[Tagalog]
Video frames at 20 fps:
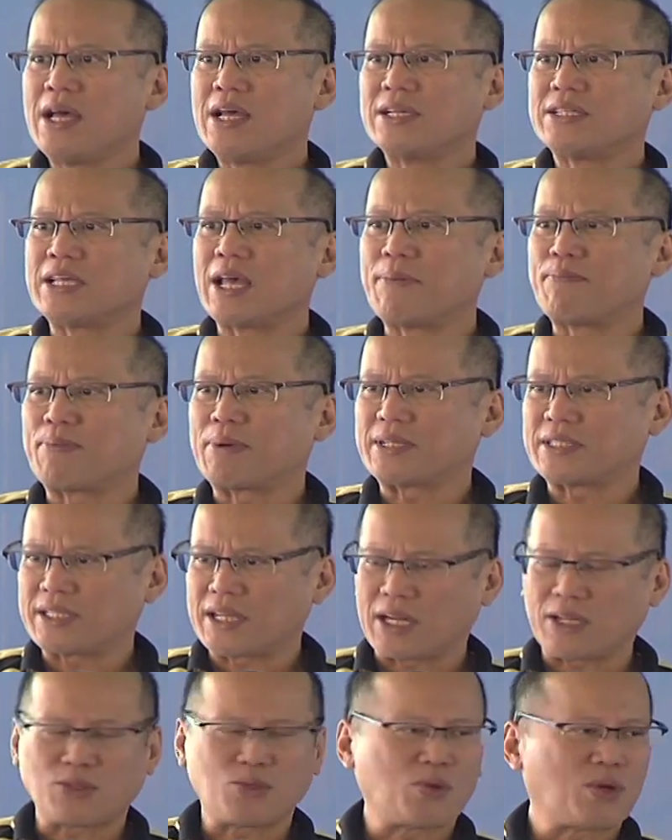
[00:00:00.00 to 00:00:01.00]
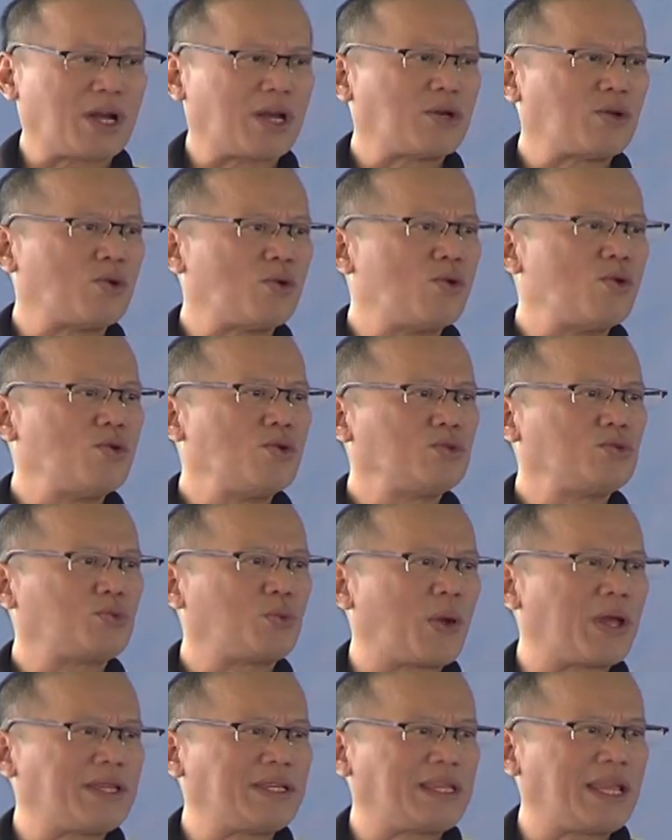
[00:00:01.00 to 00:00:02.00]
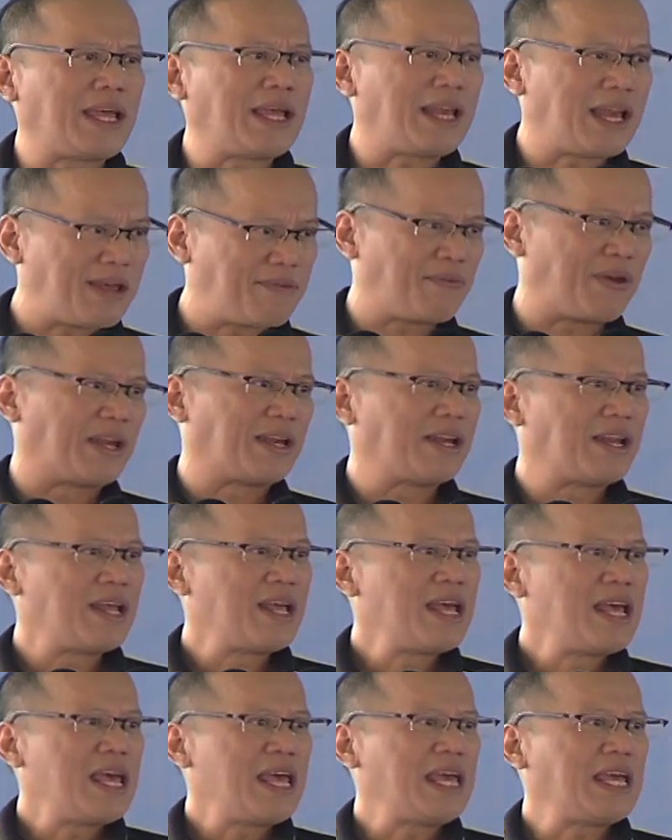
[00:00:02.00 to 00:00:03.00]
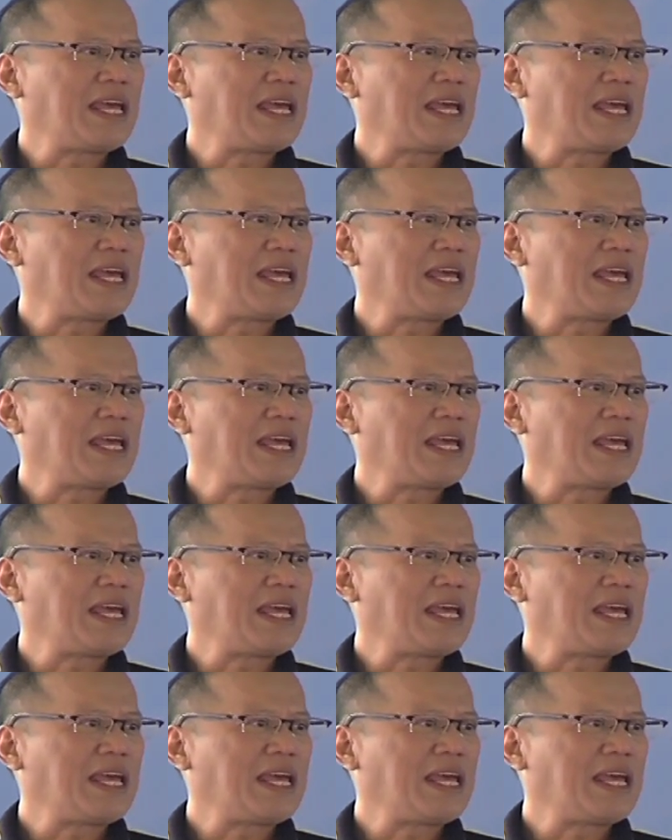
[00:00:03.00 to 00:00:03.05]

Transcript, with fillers: sa infrastruktura noong 2011,